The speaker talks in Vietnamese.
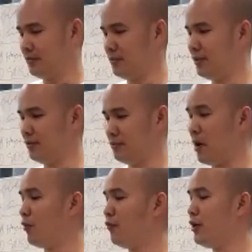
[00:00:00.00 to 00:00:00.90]
mình
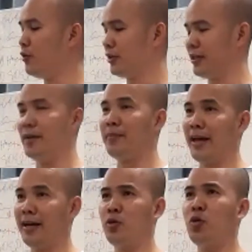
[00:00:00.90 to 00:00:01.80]
bỏ phí quá kệ
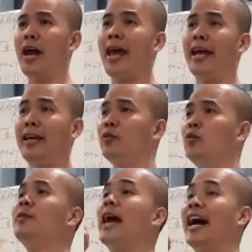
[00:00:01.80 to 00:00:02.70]
mẹ nó chua lè nhưng
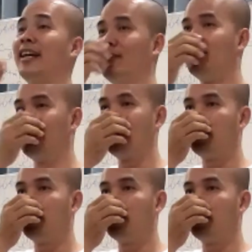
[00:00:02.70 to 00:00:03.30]
uống đại nó luôn